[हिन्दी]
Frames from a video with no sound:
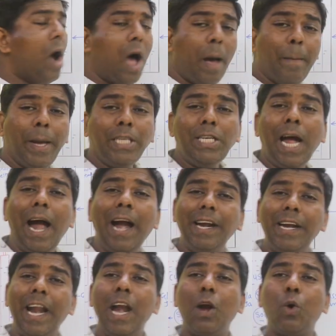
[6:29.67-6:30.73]
हमेशा
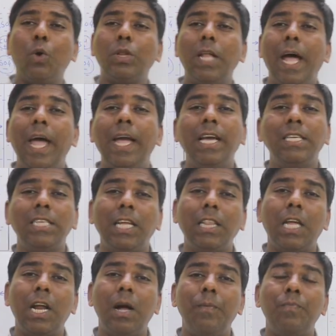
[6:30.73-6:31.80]
अट्रैक्ट होता है किसकी
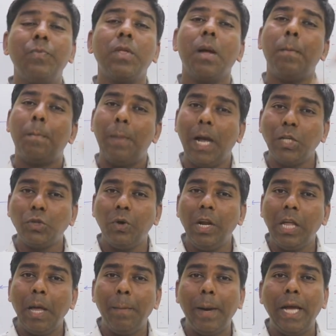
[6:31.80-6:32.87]
तरफ प्लस
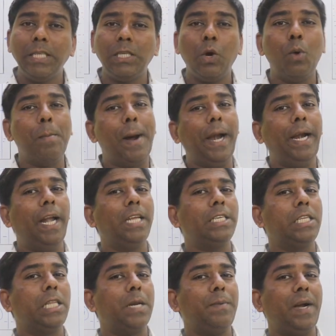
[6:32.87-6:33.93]
होने की वजह से वो माइनस
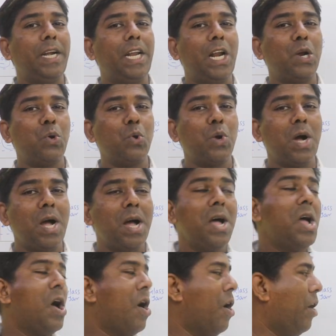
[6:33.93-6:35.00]
की तरफ अट्रैक्ट होगा
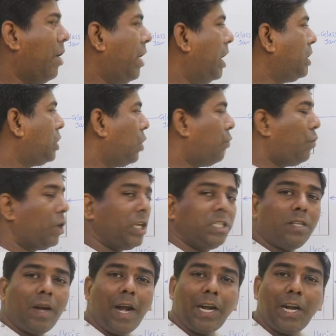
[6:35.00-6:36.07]
और एसओ
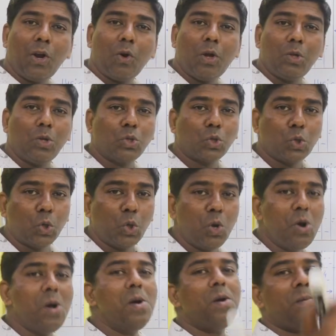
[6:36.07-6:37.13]
किस तरह अट्रैक्ट होगा
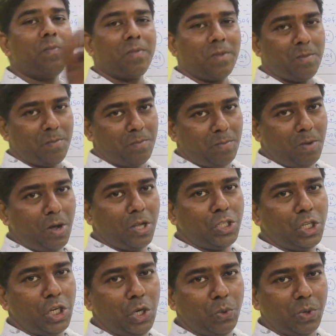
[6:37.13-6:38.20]
दोस्तों
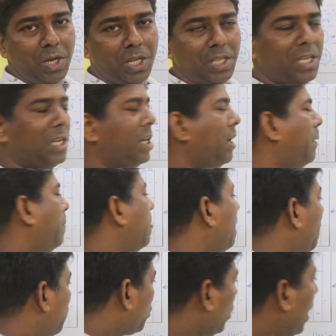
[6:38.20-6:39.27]
पॉजिटिव की तरफ
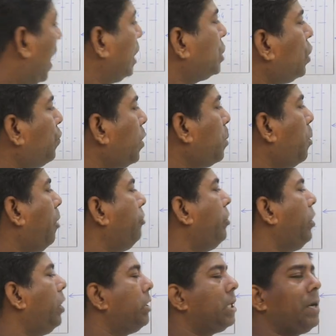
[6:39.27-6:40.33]
तो एस ओवर
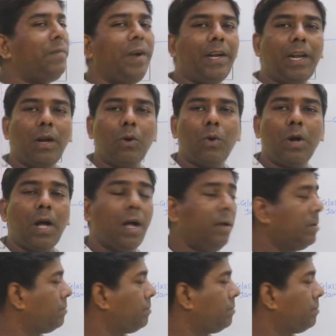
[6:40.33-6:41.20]
पॉजिटिव की तरफ अट्रैक्ट होगा